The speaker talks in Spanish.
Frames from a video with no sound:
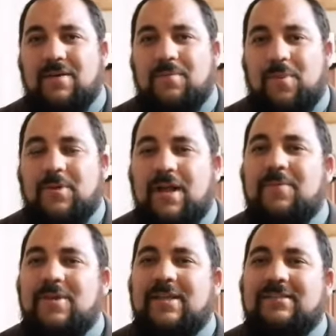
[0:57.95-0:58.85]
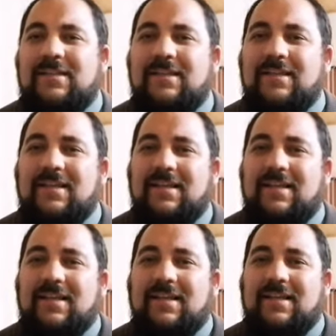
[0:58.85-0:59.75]
podríamos decir
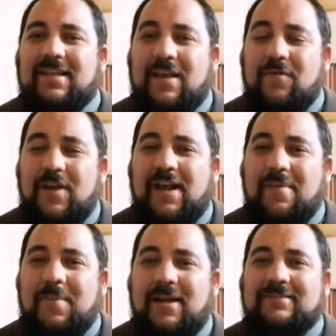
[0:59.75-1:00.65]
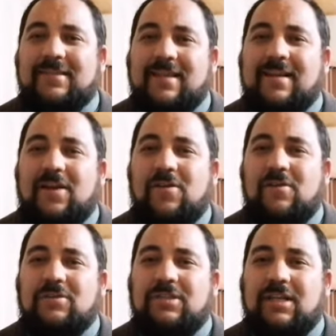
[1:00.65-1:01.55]
que fue capaz de
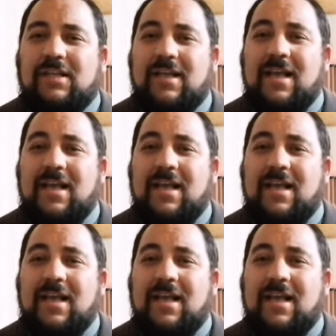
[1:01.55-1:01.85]
reconocer